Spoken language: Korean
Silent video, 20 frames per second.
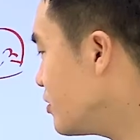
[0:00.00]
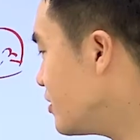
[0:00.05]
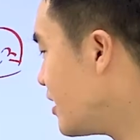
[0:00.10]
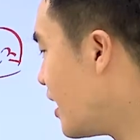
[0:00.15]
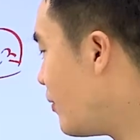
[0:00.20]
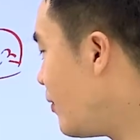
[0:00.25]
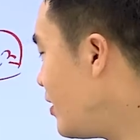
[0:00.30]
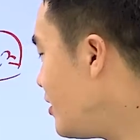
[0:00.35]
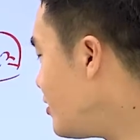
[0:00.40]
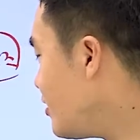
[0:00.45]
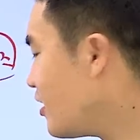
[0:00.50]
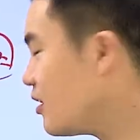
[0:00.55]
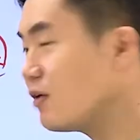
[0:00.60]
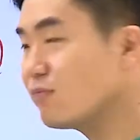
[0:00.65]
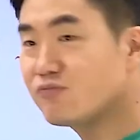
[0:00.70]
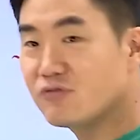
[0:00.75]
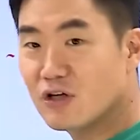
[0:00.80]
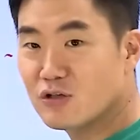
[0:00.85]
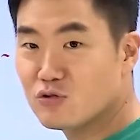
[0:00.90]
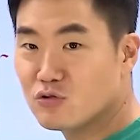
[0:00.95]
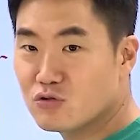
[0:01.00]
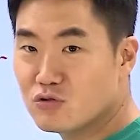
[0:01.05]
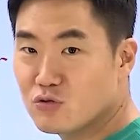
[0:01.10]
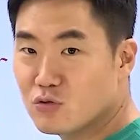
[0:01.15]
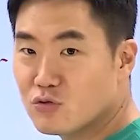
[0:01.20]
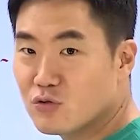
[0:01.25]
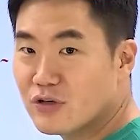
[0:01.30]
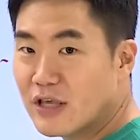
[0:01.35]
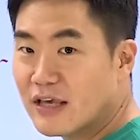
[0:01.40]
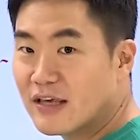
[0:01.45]
사회들 간의 부의 수준
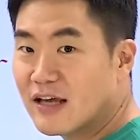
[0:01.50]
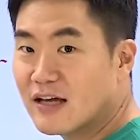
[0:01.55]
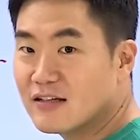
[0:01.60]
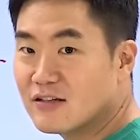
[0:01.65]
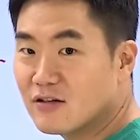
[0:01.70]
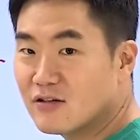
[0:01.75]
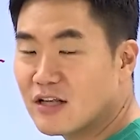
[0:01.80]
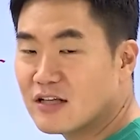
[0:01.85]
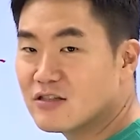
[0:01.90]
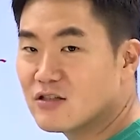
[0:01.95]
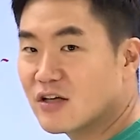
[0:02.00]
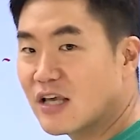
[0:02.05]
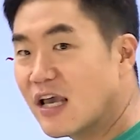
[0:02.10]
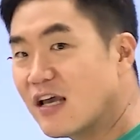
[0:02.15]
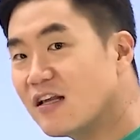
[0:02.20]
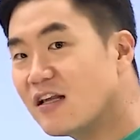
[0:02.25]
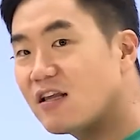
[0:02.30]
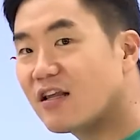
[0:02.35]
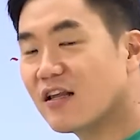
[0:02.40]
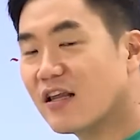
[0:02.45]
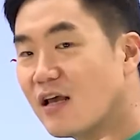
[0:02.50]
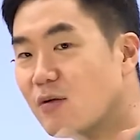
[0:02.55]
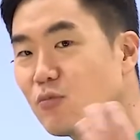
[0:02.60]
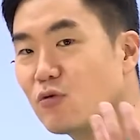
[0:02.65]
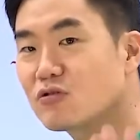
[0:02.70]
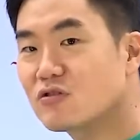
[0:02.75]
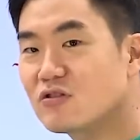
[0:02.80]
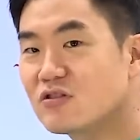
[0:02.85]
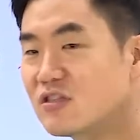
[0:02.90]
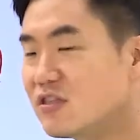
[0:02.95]
조정 얘기하는 건 아니죠. 개인에 대한
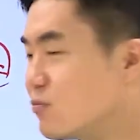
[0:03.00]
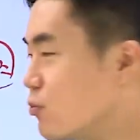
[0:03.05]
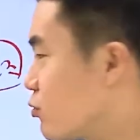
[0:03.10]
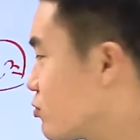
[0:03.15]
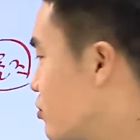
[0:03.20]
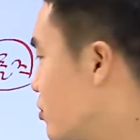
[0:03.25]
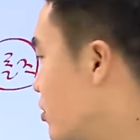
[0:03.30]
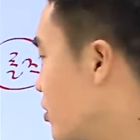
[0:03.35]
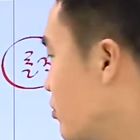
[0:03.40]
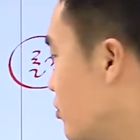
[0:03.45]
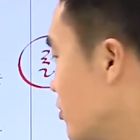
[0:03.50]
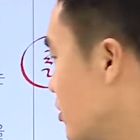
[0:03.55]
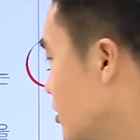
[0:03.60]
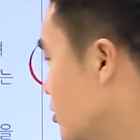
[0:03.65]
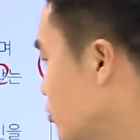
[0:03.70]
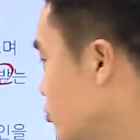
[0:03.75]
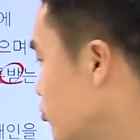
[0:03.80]
행복 증진이 목적이고 그래서